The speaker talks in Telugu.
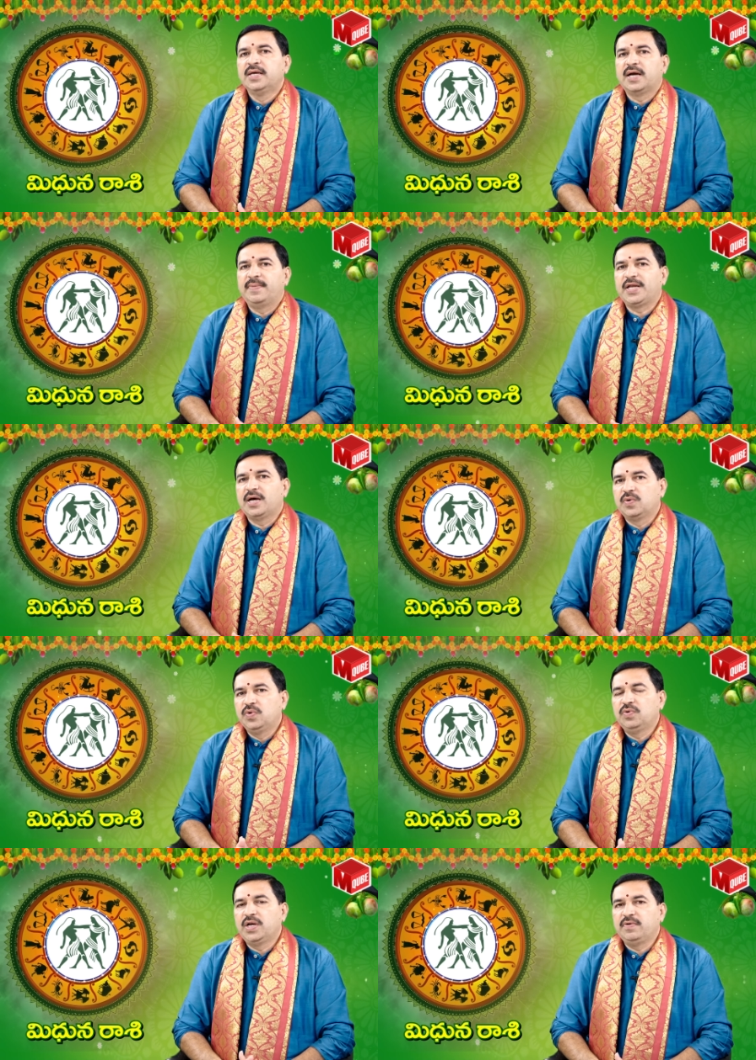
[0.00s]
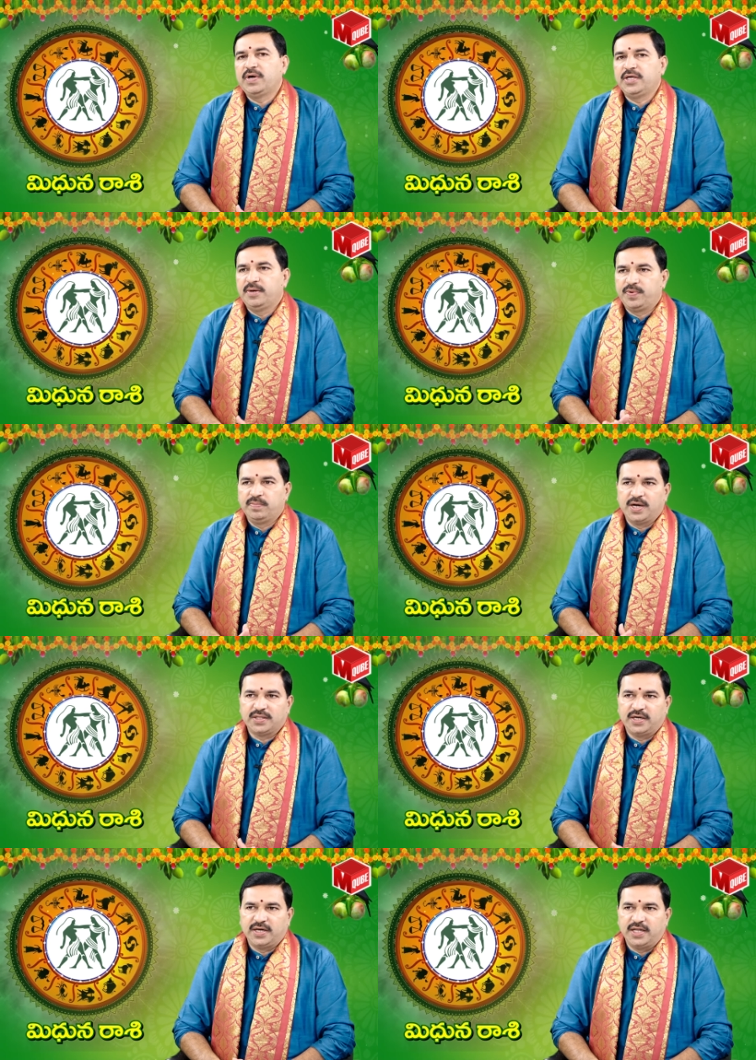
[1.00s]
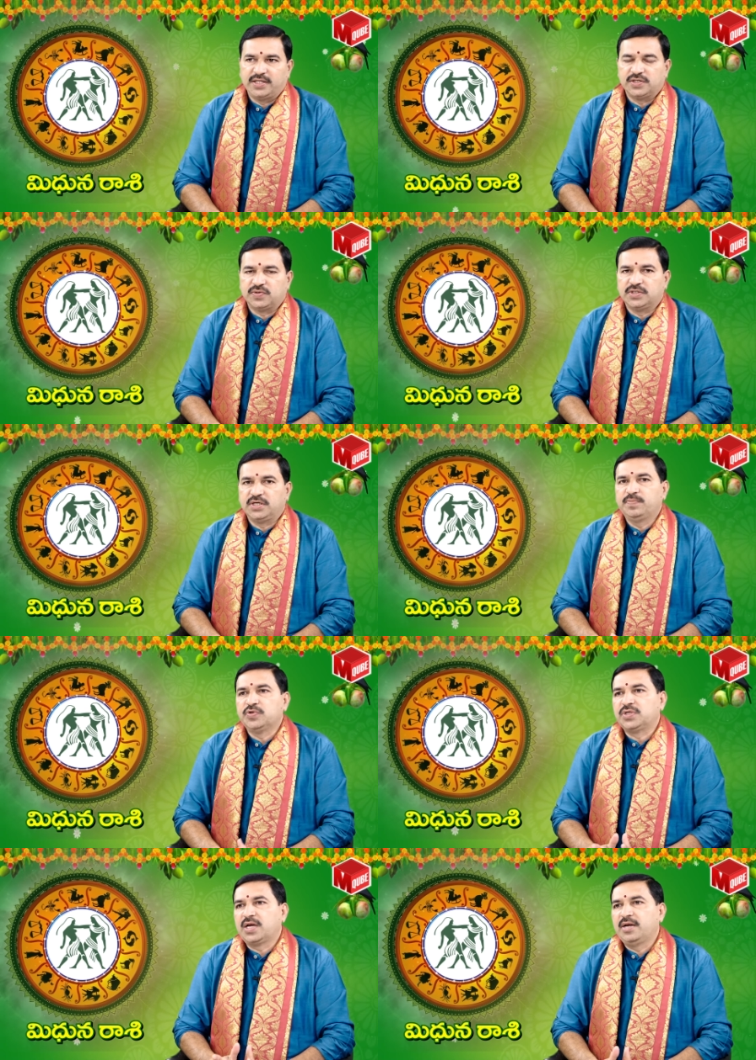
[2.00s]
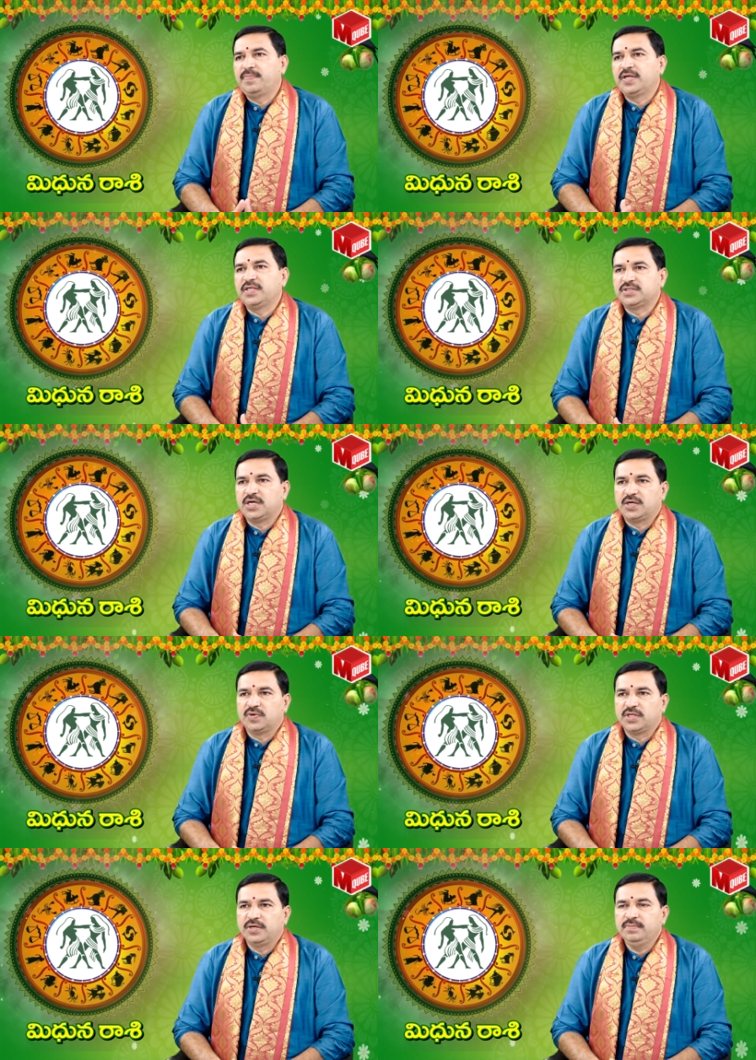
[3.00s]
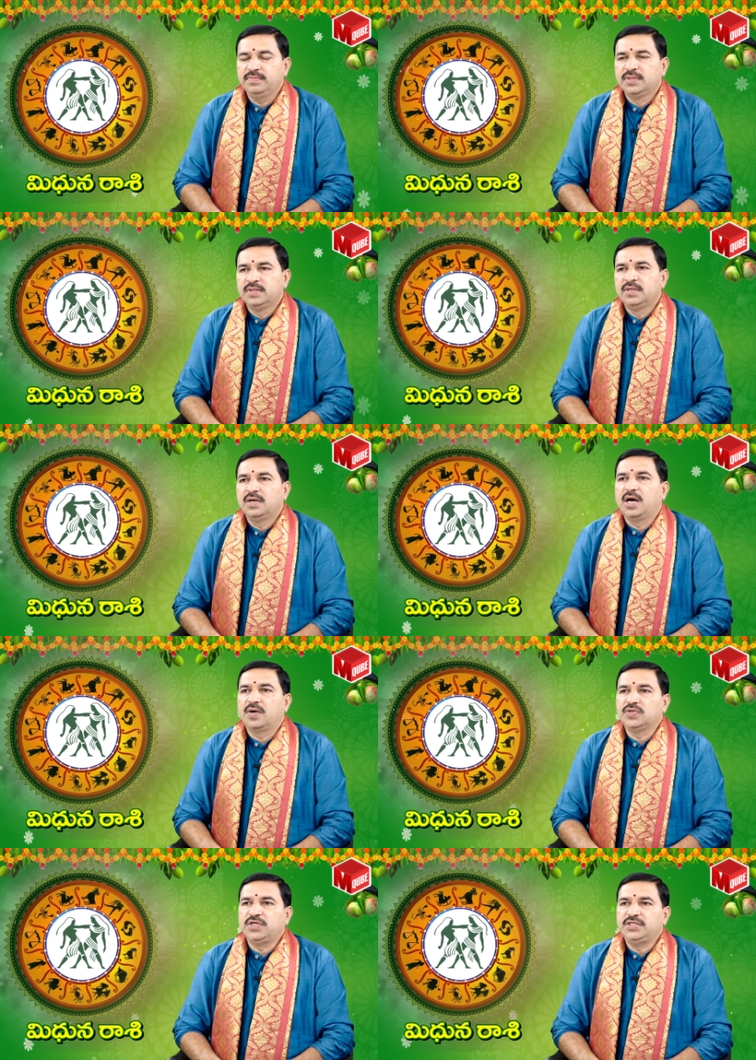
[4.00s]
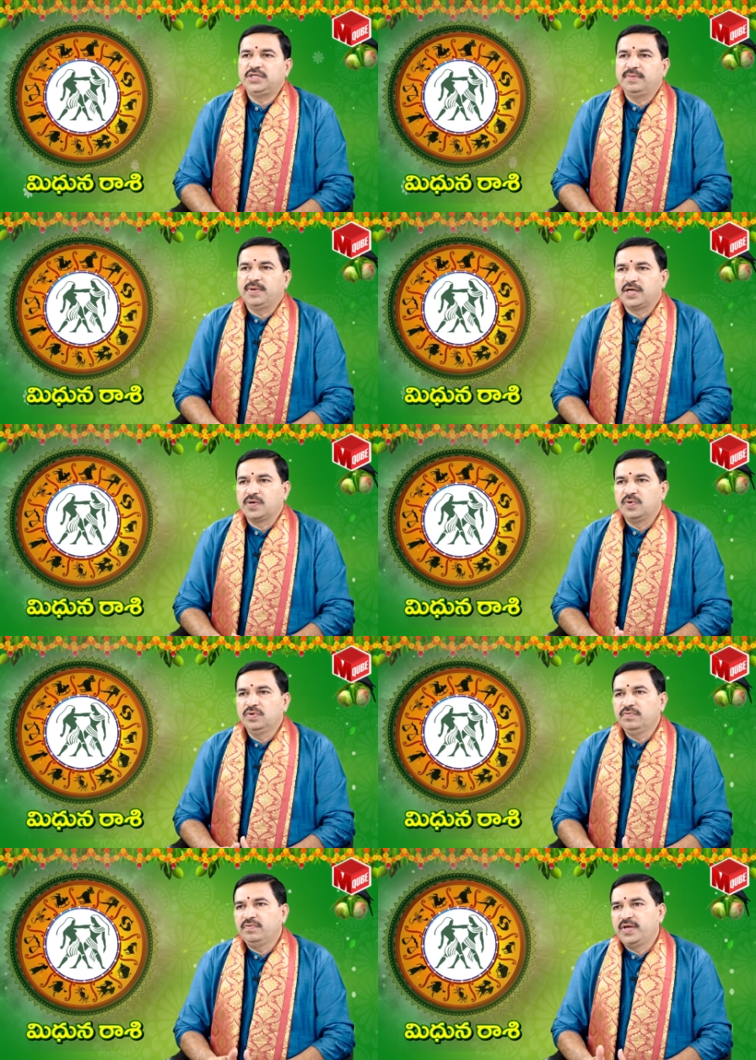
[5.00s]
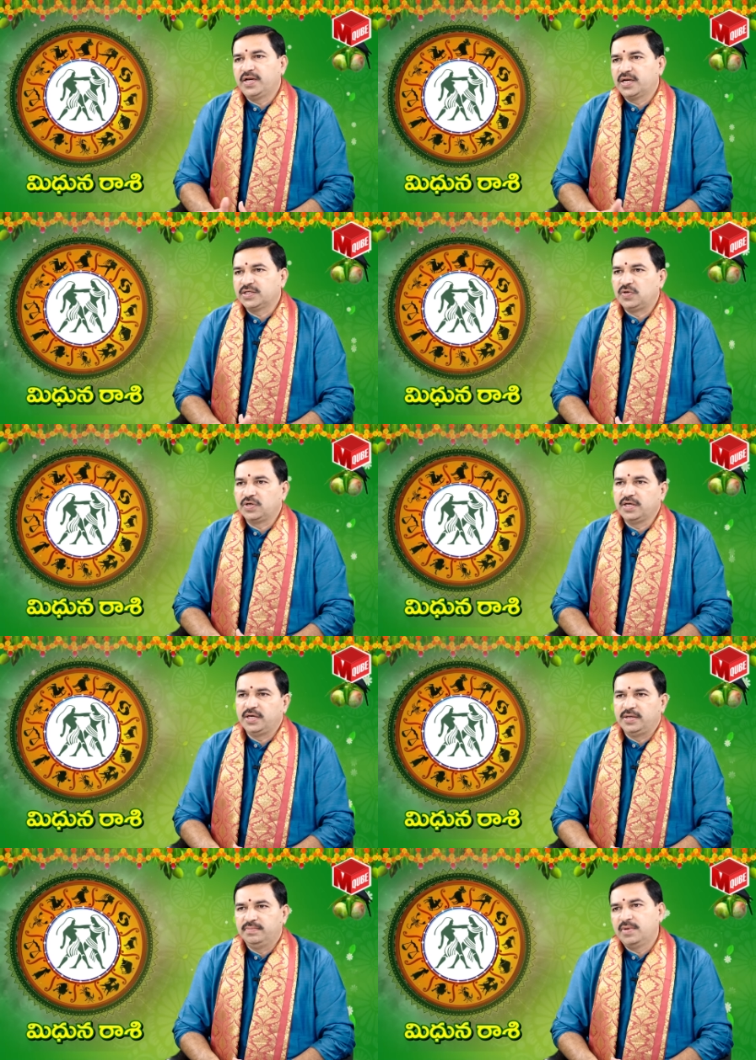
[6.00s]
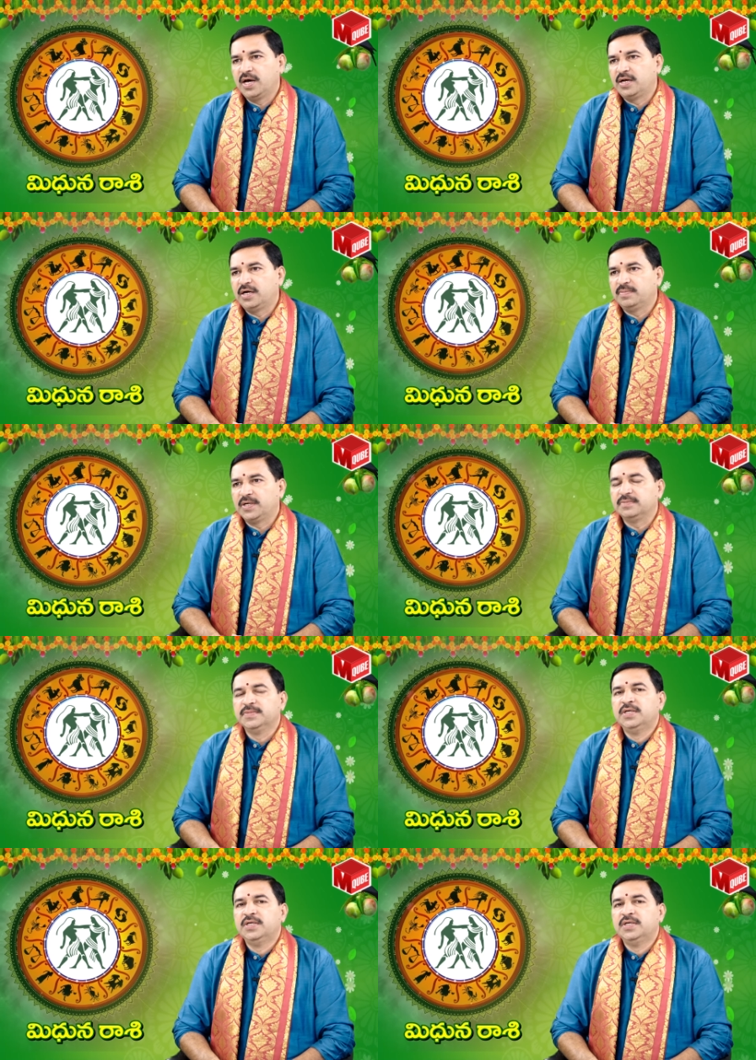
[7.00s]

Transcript: కాబట్టి ఆ గురువు అనేవాడు ఎప్పుడు మారుతాడని ఎలా తెలుసుకోవచ్చు పుష్కరాలు ఎప్పుడైతే స్టార్ట్ అవుతాయో ఆ రోజు నుంచి మనకి గురువు వేరే రాశిలోకి మారినట్టమాట